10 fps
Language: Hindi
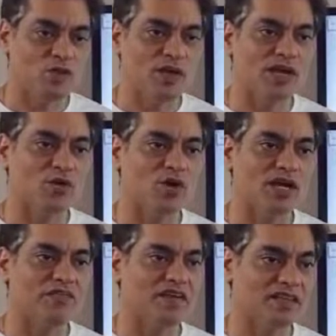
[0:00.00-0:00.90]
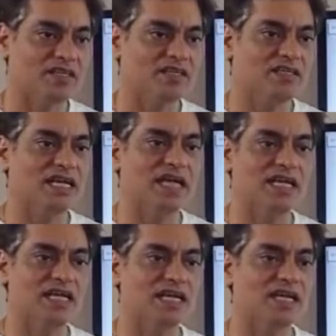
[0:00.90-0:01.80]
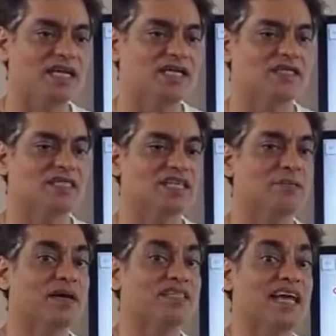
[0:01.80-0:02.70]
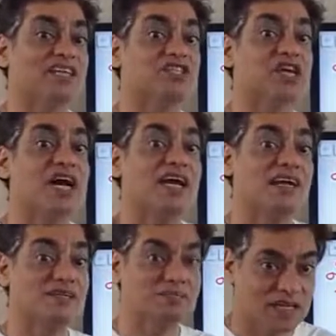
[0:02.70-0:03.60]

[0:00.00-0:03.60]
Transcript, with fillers: तो एक हो गया वृद्ध यानी कि जिसके पास एक्स्ट्रा है